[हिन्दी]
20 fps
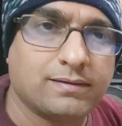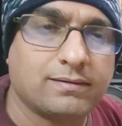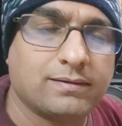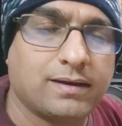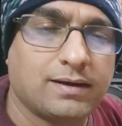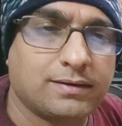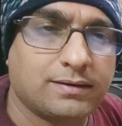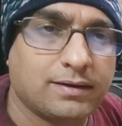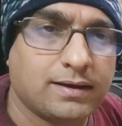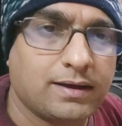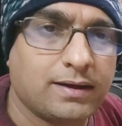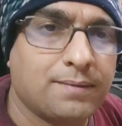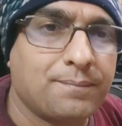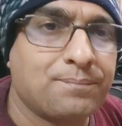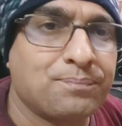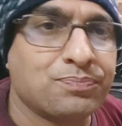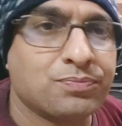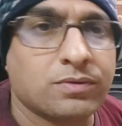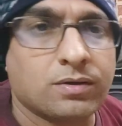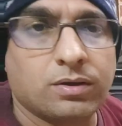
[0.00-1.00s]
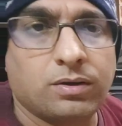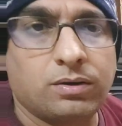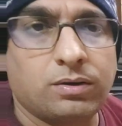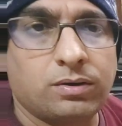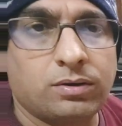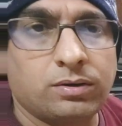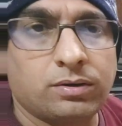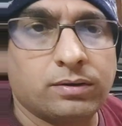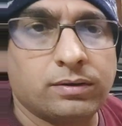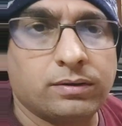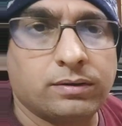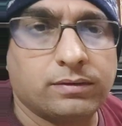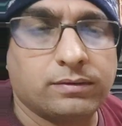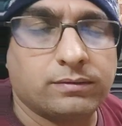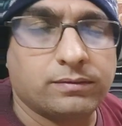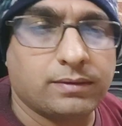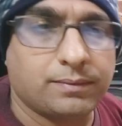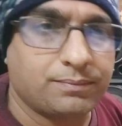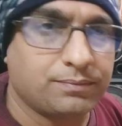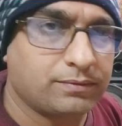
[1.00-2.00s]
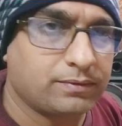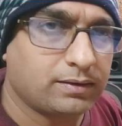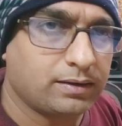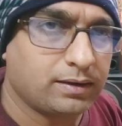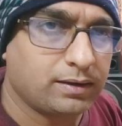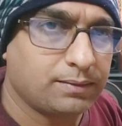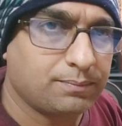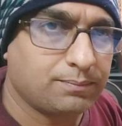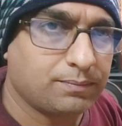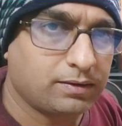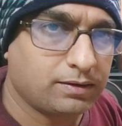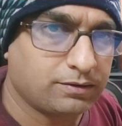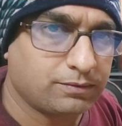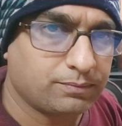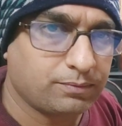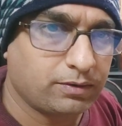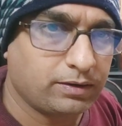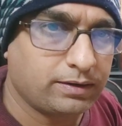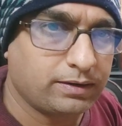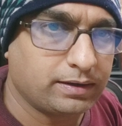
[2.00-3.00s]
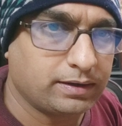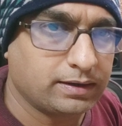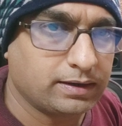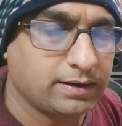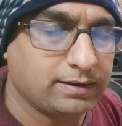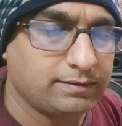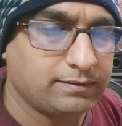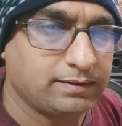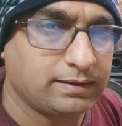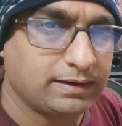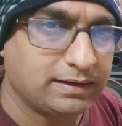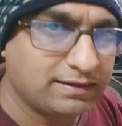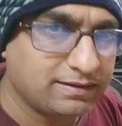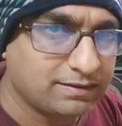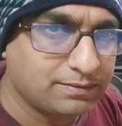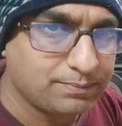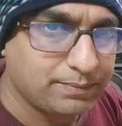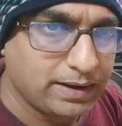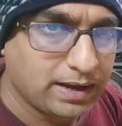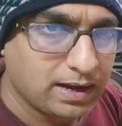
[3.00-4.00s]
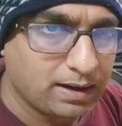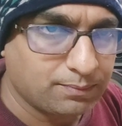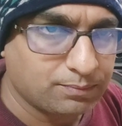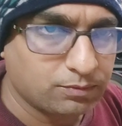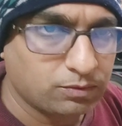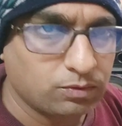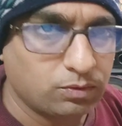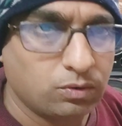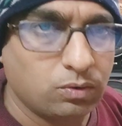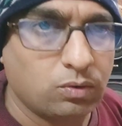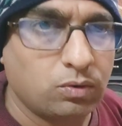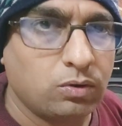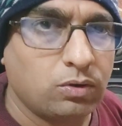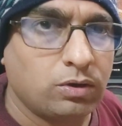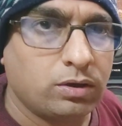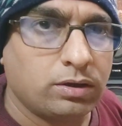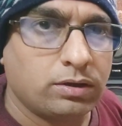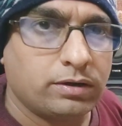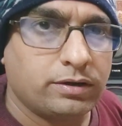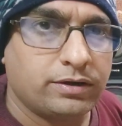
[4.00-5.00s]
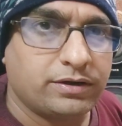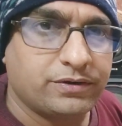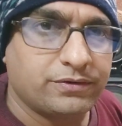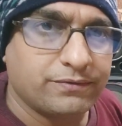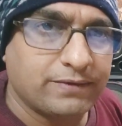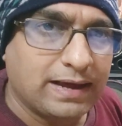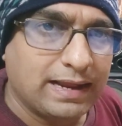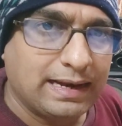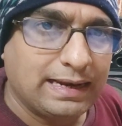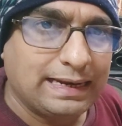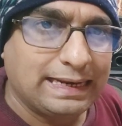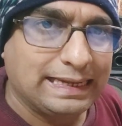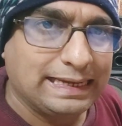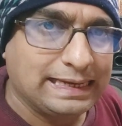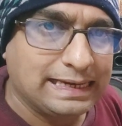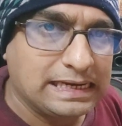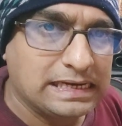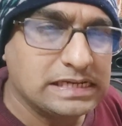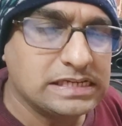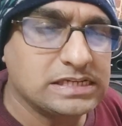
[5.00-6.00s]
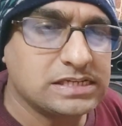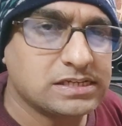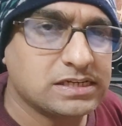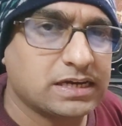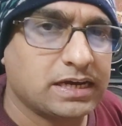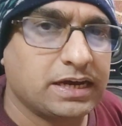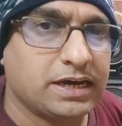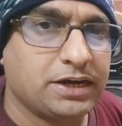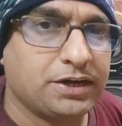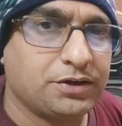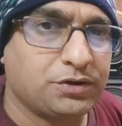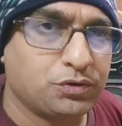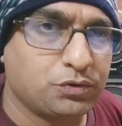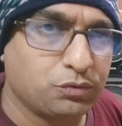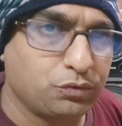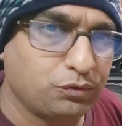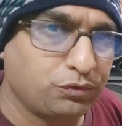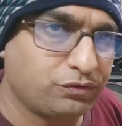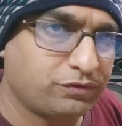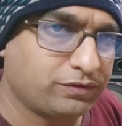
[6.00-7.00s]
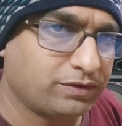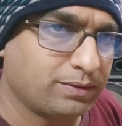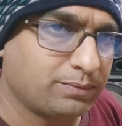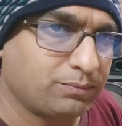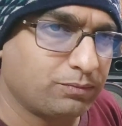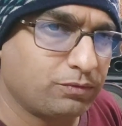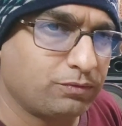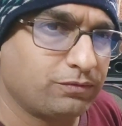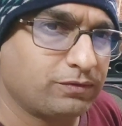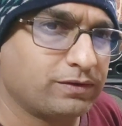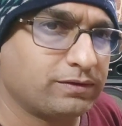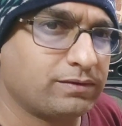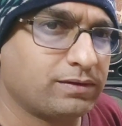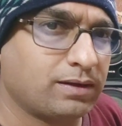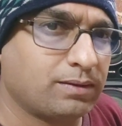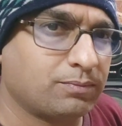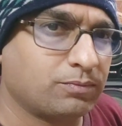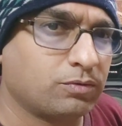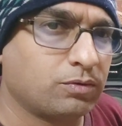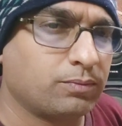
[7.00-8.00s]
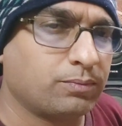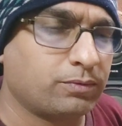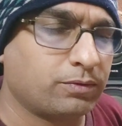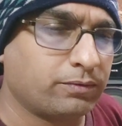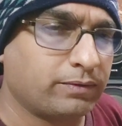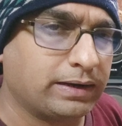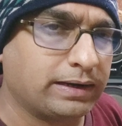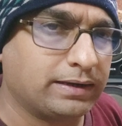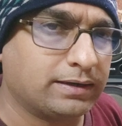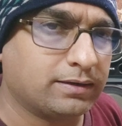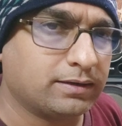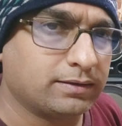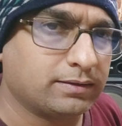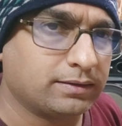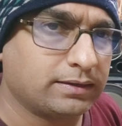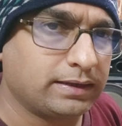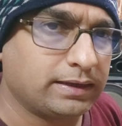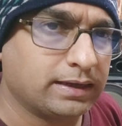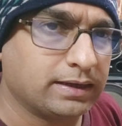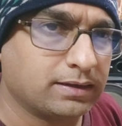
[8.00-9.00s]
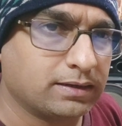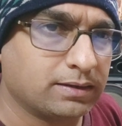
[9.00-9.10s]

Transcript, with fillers: के साथ है और सबसे प्लस पॉइंट है गाइज इसमें आपको 12 इंच के टू सब आपको प्रोवाइड करती है